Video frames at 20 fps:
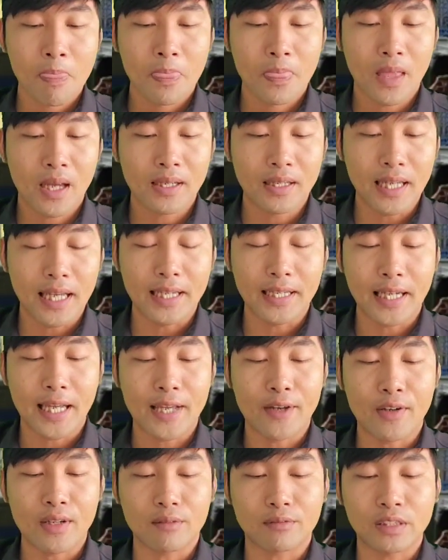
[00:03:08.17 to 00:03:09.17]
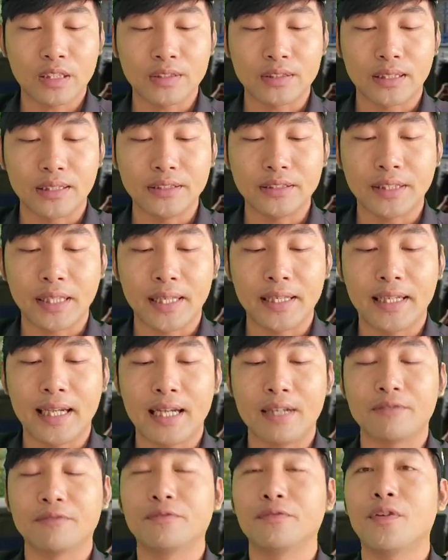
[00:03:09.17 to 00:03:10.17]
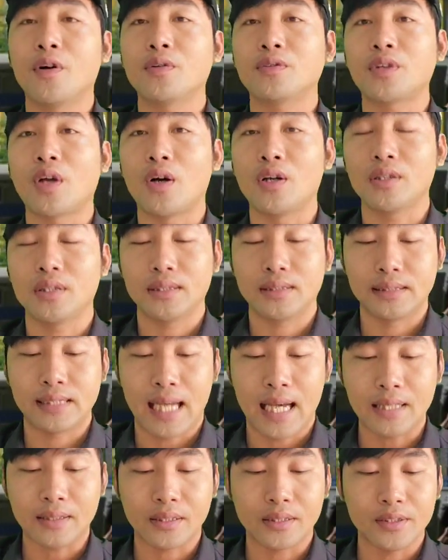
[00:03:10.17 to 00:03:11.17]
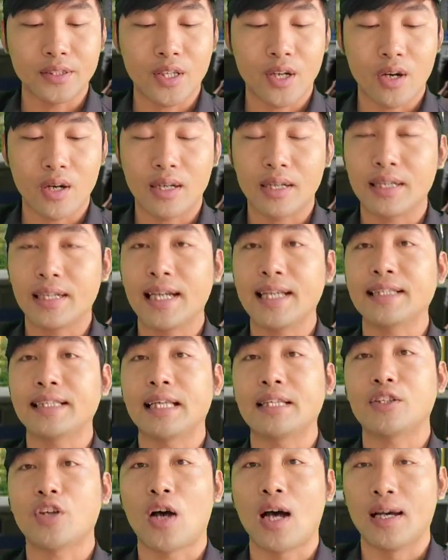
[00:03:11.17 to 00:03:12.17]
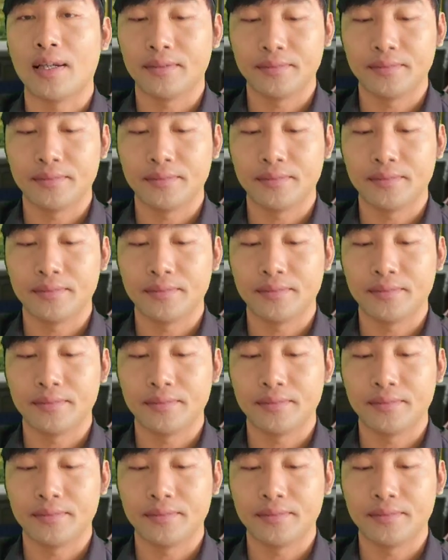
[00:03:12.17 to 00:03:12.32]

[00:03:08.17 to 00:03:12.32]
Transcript: nên đề nghị hội đồng xét xử tuyên Khang vô tội trả tự do ngay tại tòa